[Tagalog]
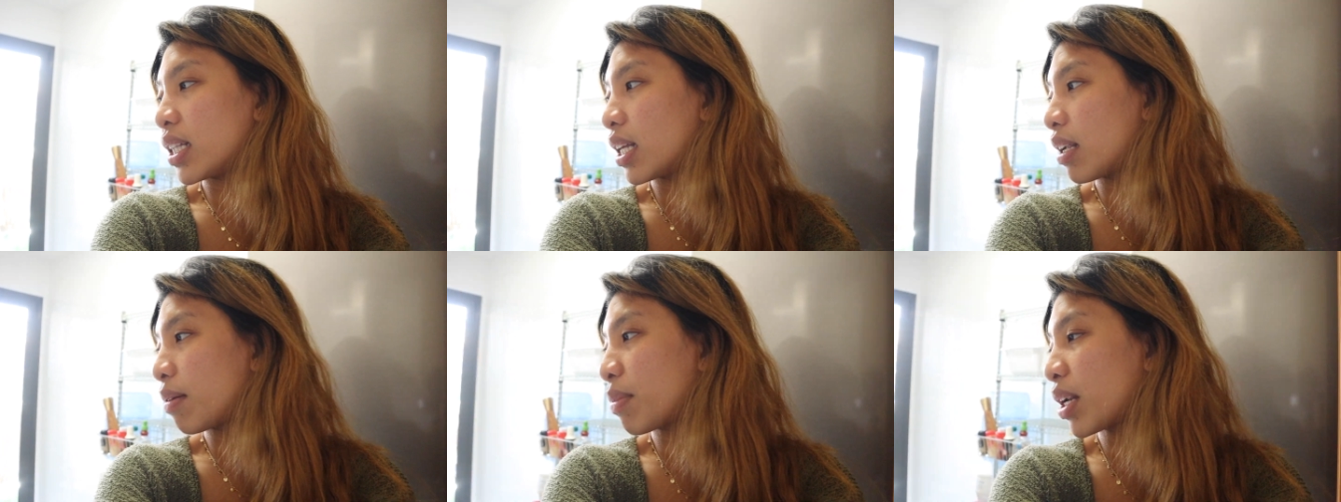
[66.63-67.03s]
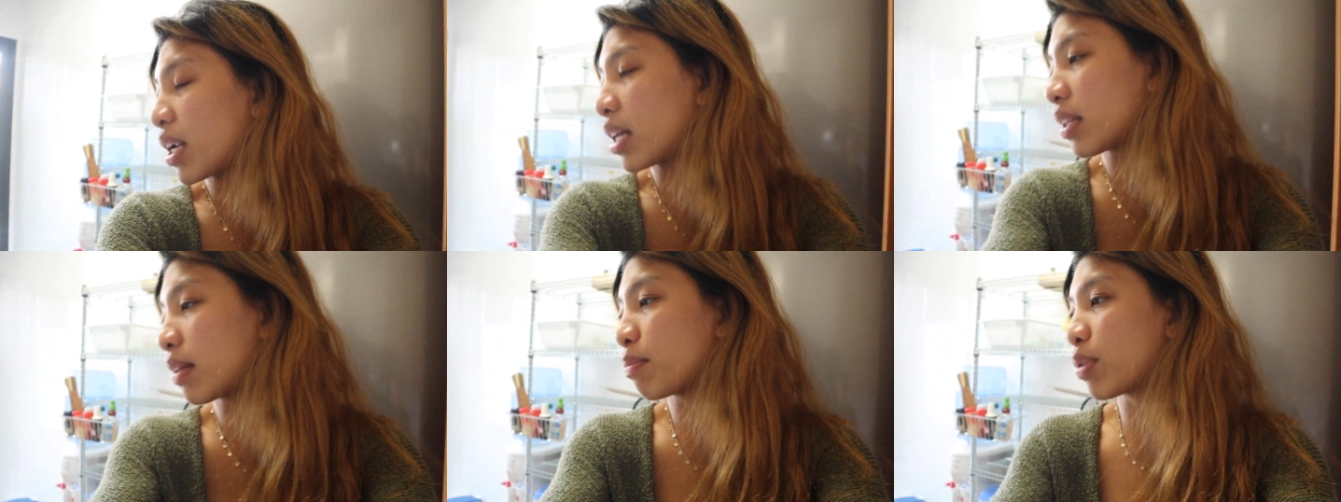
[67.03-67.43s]
Hindi naman
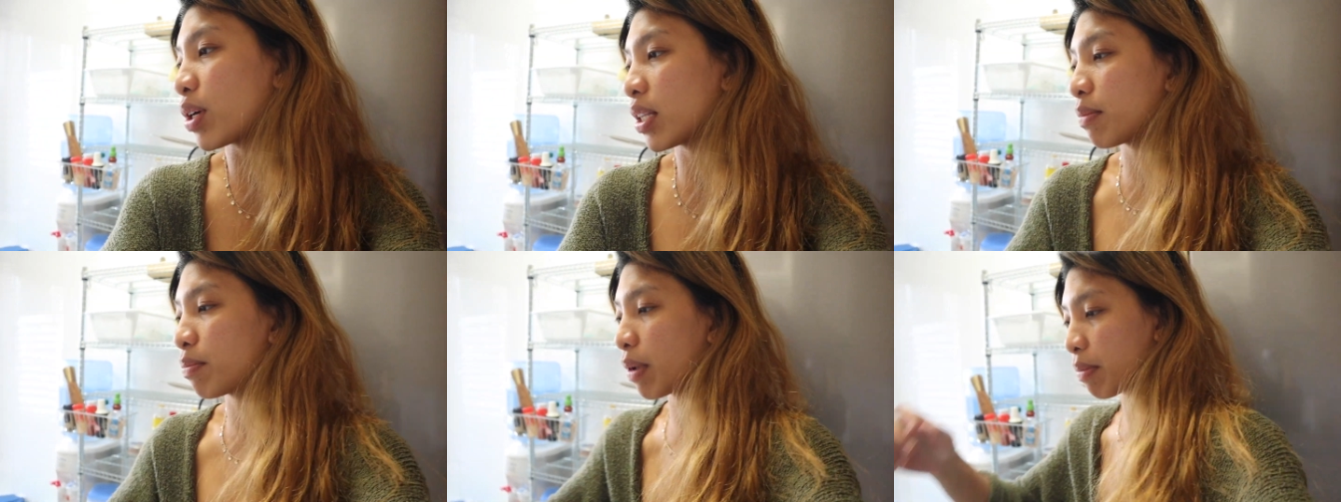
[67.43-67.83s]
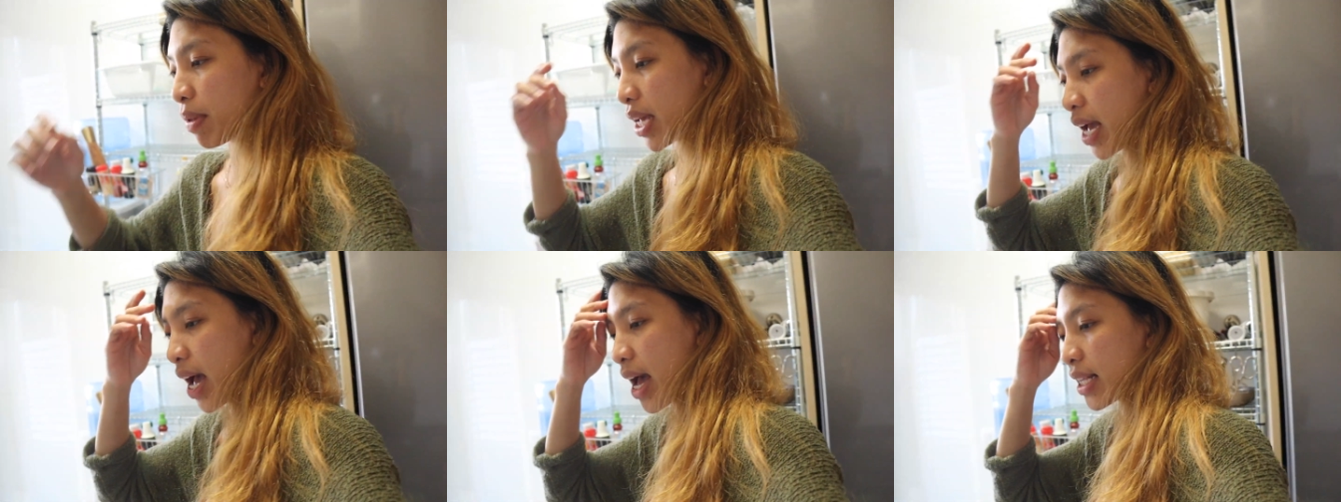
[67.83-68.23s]
natin pwedeng
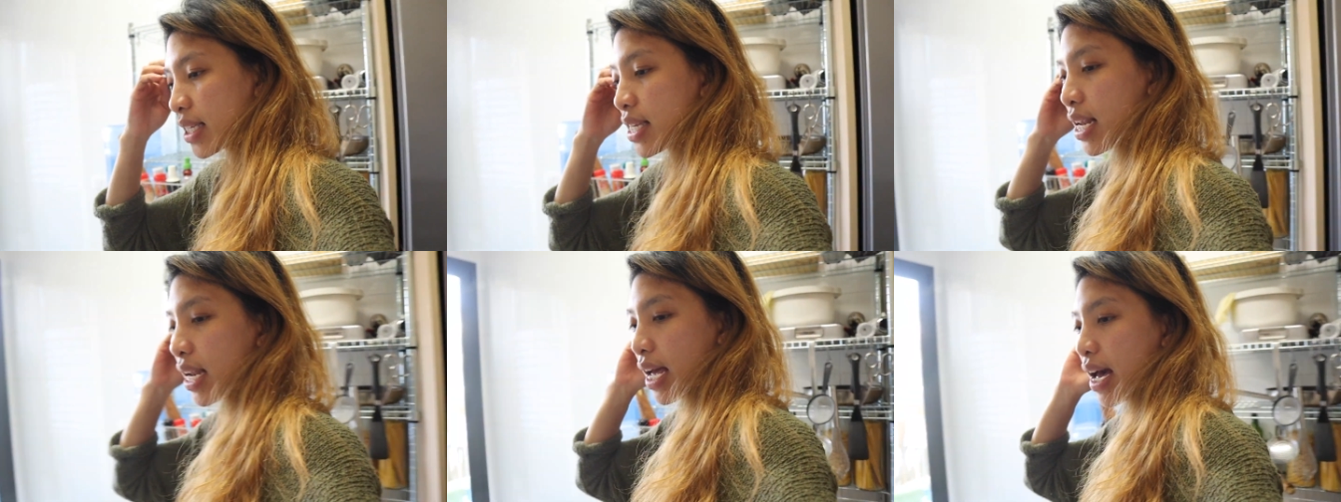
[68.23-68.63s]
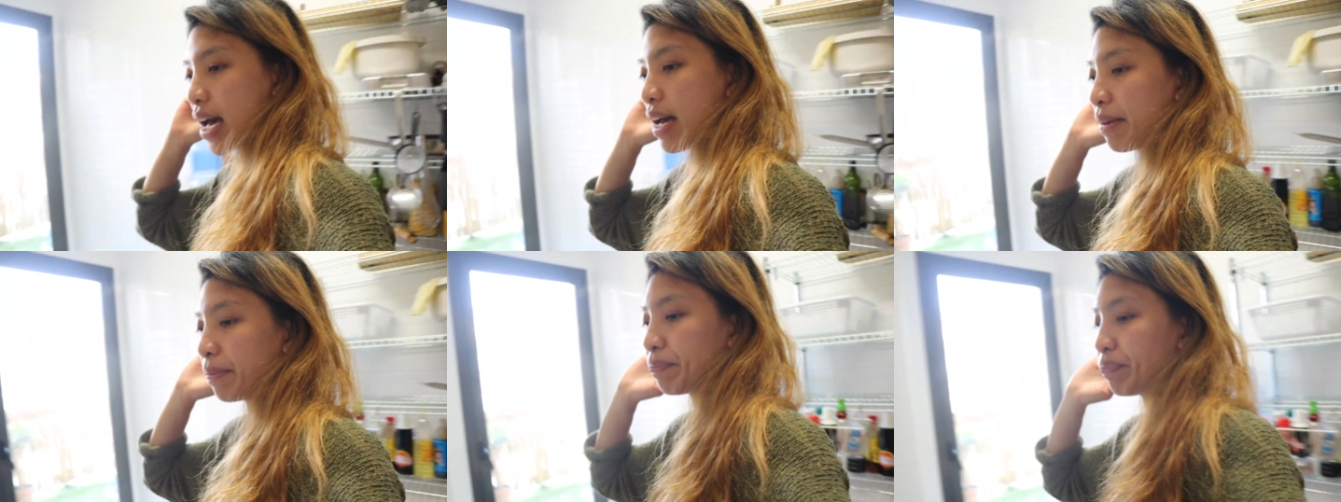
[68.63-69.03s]
pabayaan sila.